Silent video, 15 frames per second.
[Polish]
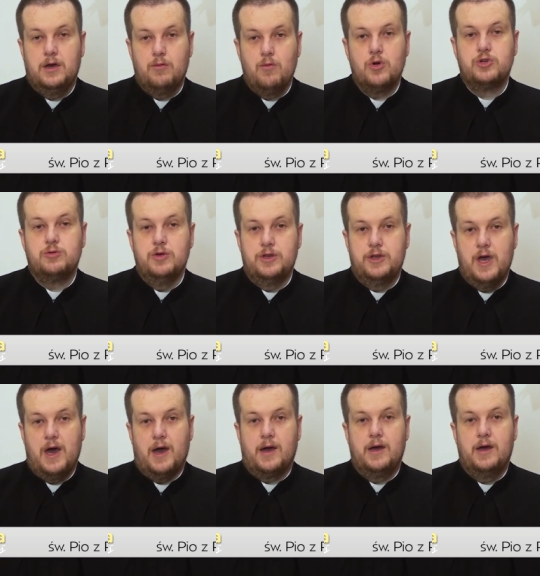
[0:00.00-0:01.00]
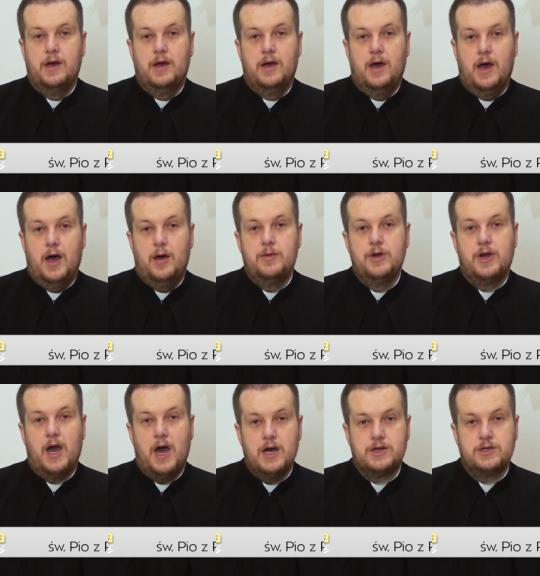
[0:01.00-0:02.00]
Głośmy tak, aby
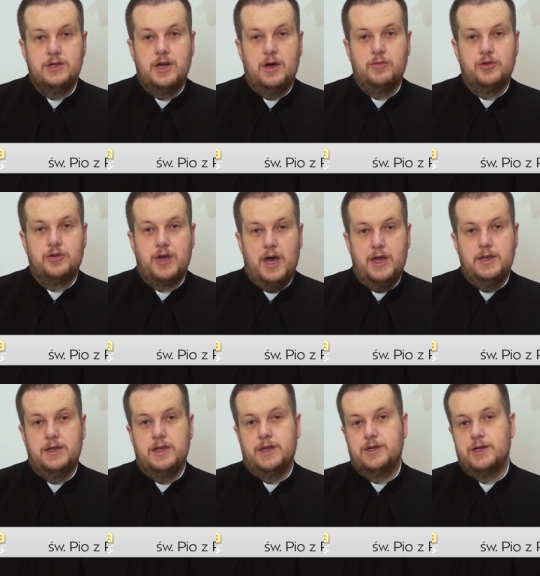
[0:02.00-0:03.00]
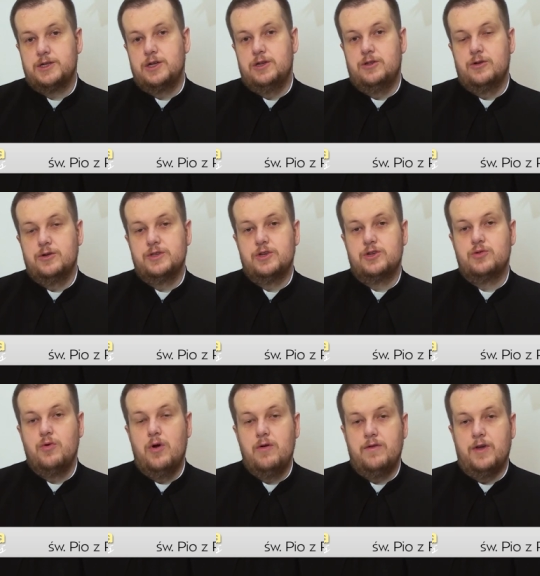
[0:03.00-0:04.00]
każdy napotkany na naszej drodze
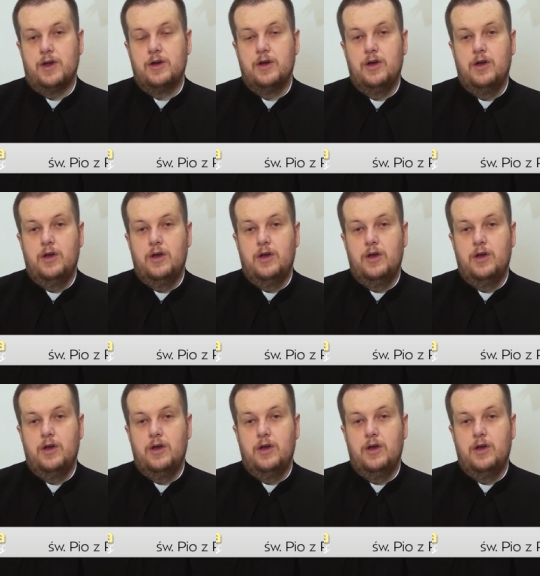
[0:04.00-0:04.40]
człowiek